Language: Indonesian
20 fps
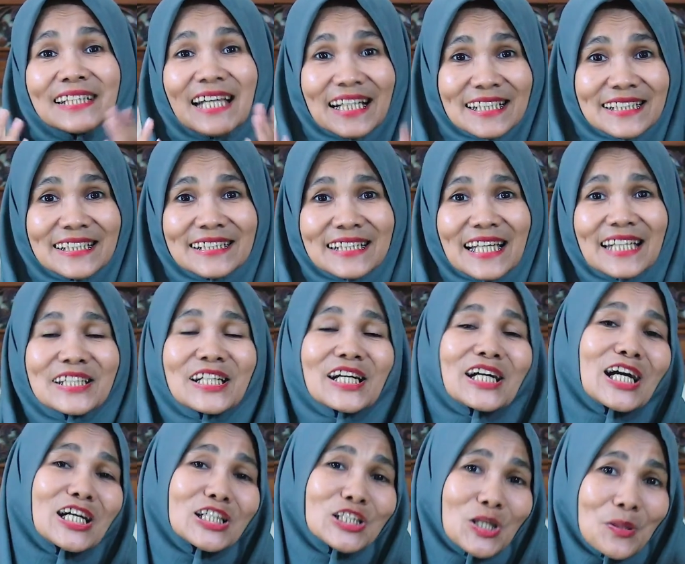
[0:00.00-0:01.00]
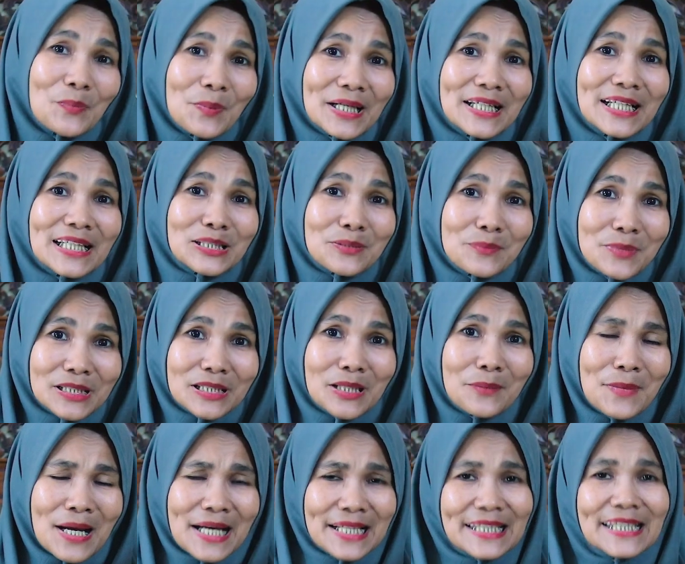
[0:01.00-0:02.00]
yang ditanyakan kepada
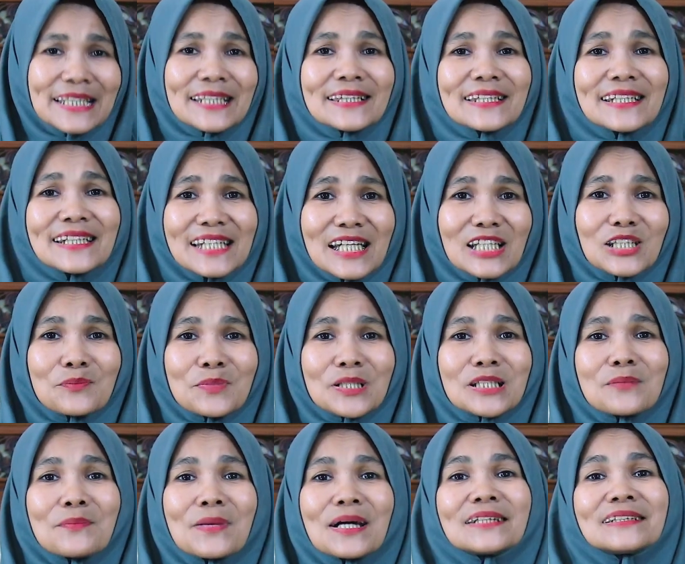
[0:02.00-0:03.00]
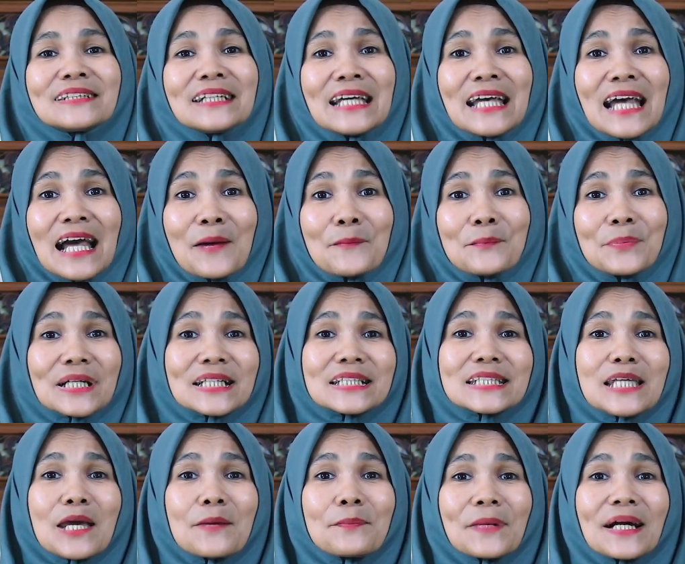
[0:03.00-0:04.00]
teman-teman. Intinya teman-teman,
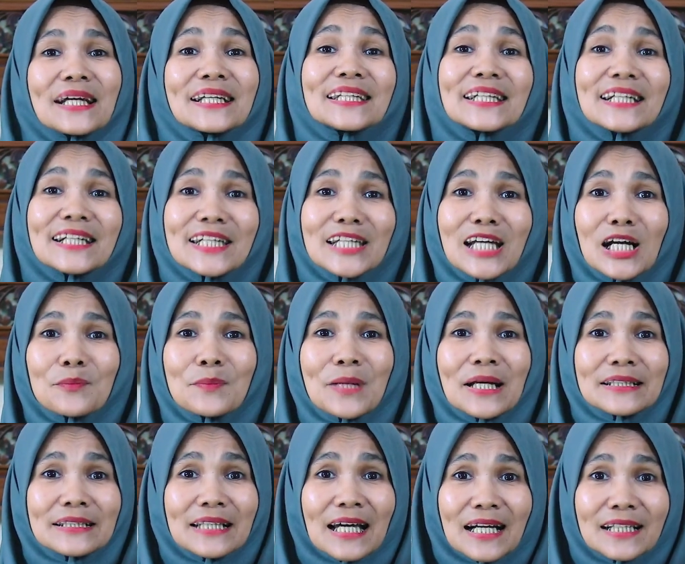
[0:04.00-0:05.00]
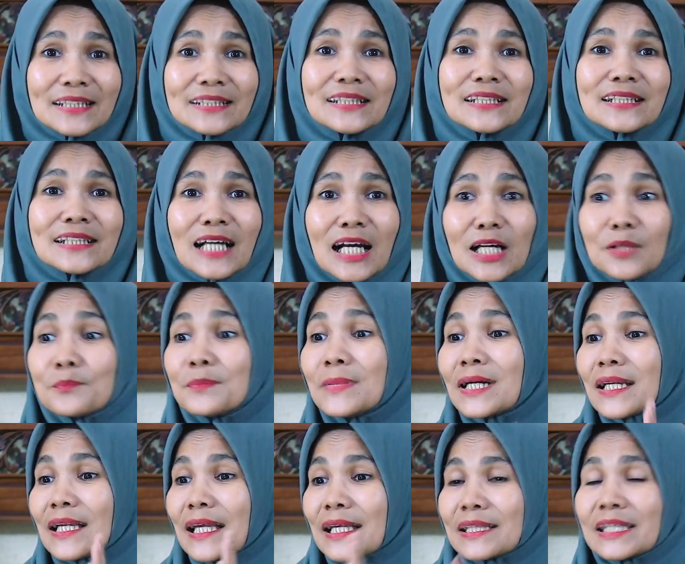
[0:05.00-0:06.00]
persiapkan diri yang matang
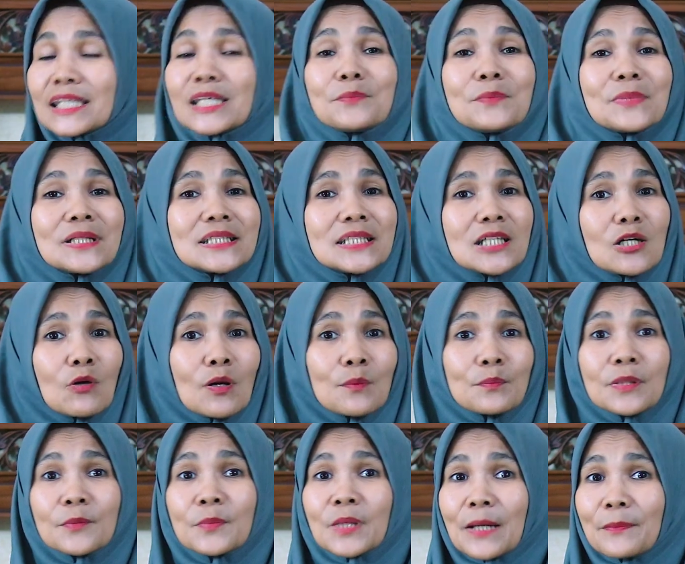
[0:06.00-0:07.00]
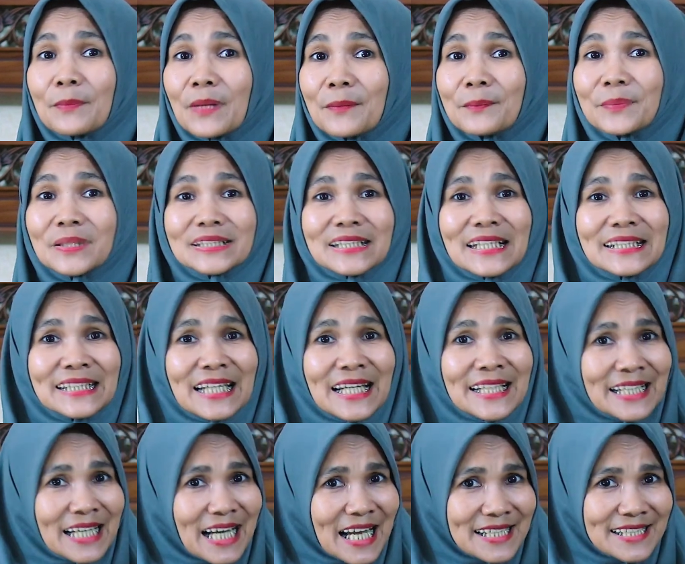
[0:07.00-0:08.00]
dengan melatih menjawab beberapa
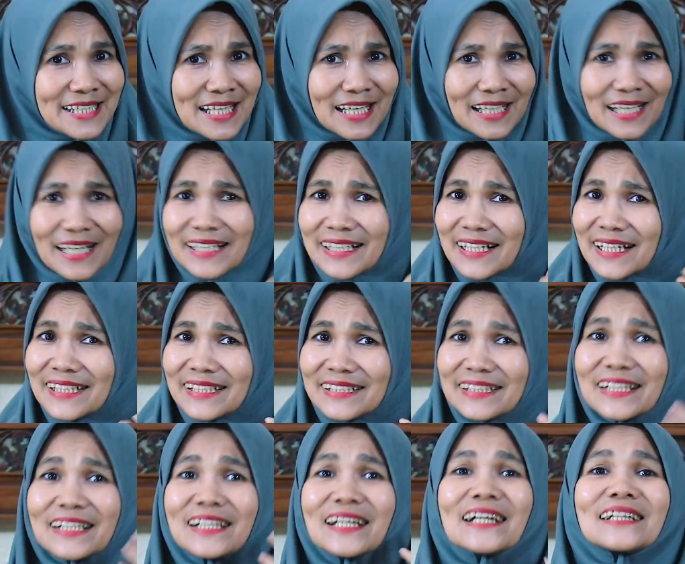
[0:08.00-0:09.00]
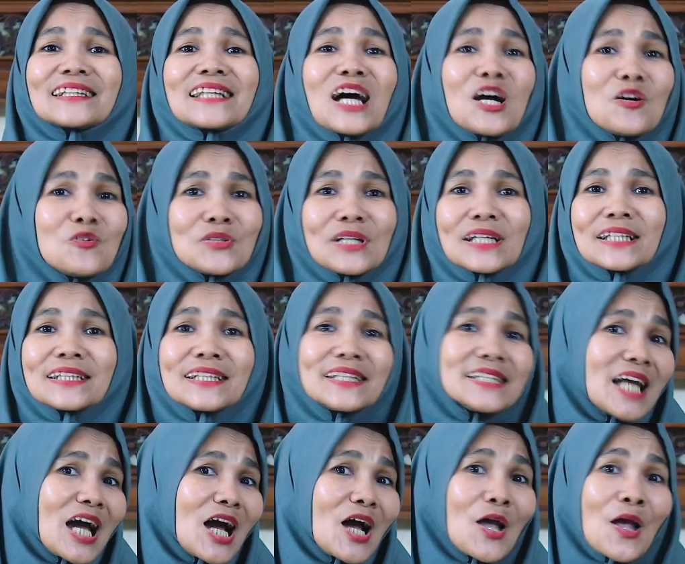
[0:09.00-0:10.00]
pertanyaan yang ada. Karena kita nggak tahu
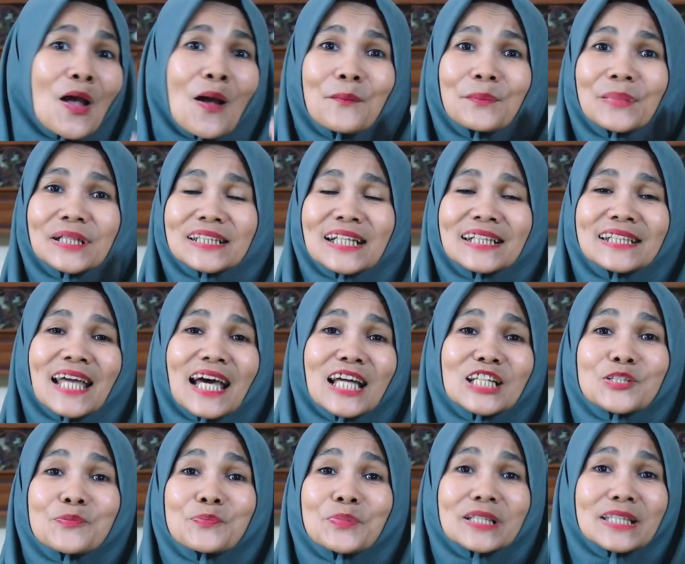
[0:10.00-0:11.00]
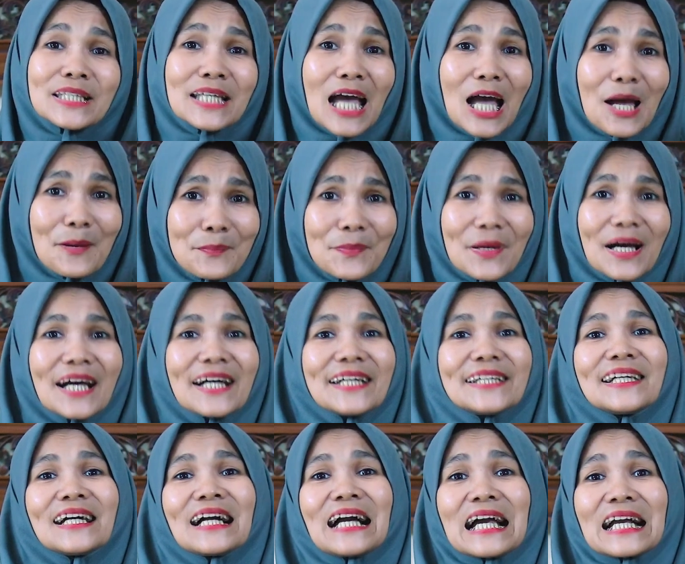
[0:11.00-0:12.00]
nantinya pertanyaan seperti
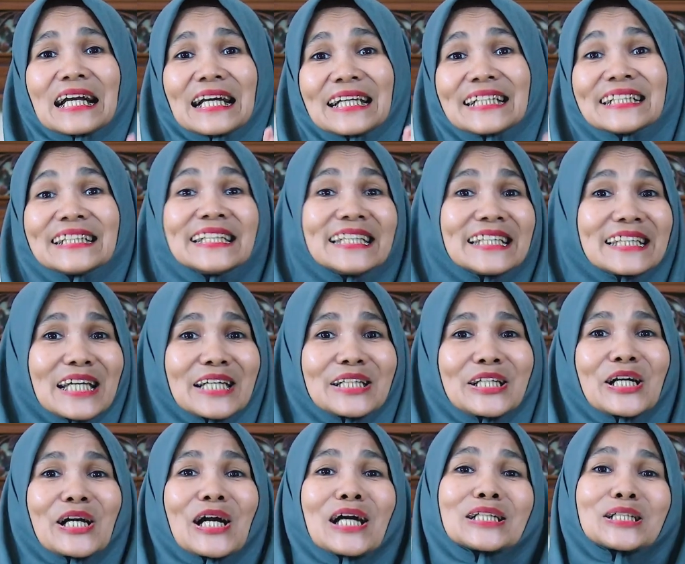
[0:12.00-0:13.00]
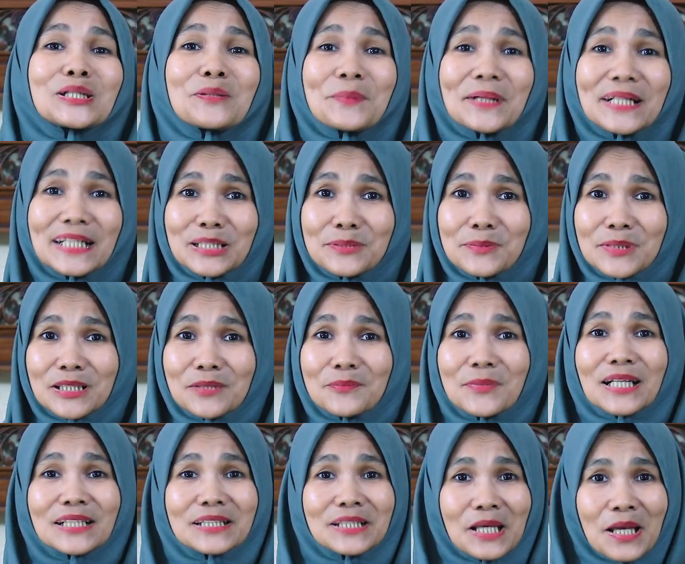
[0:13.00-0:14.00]
apa yang akan ditanyakan kepada
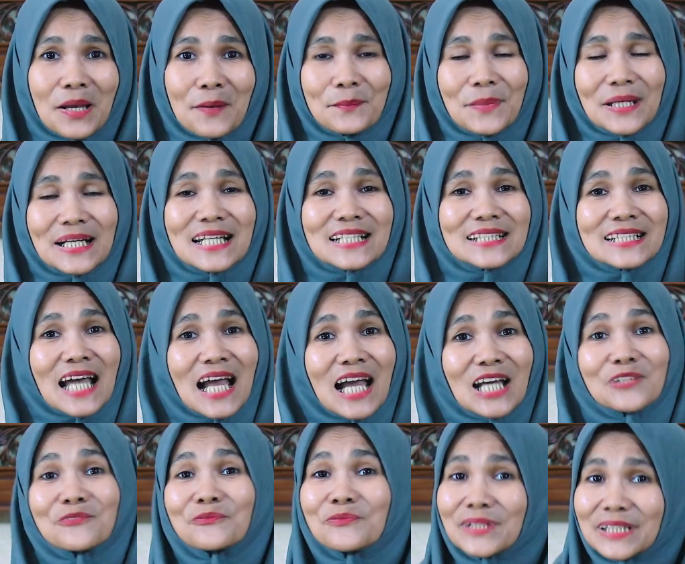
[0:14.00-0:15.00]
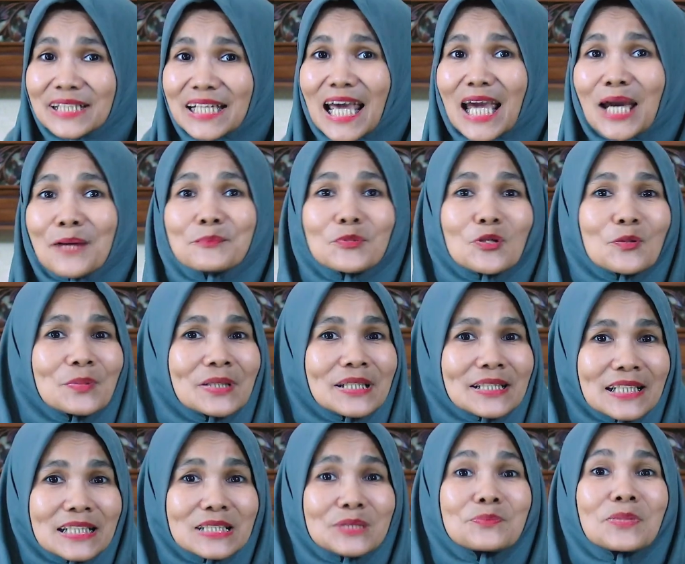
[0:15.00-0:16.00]
teman-teman pada saat fit and
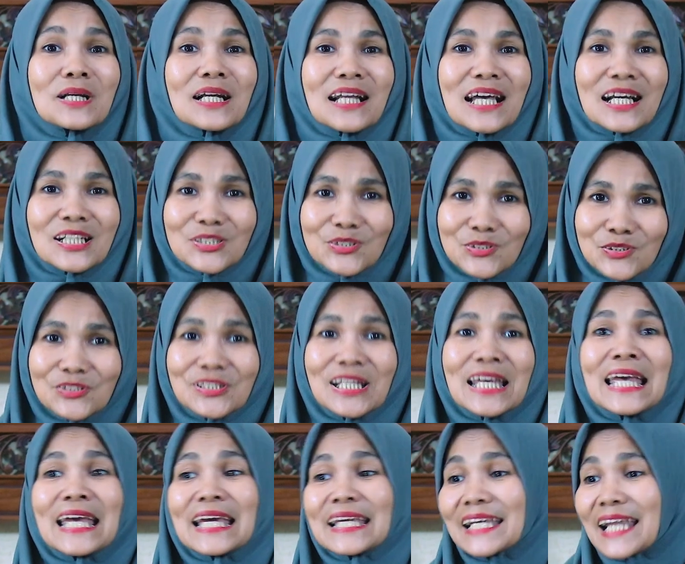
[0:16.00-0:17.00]
proper test berlangsung.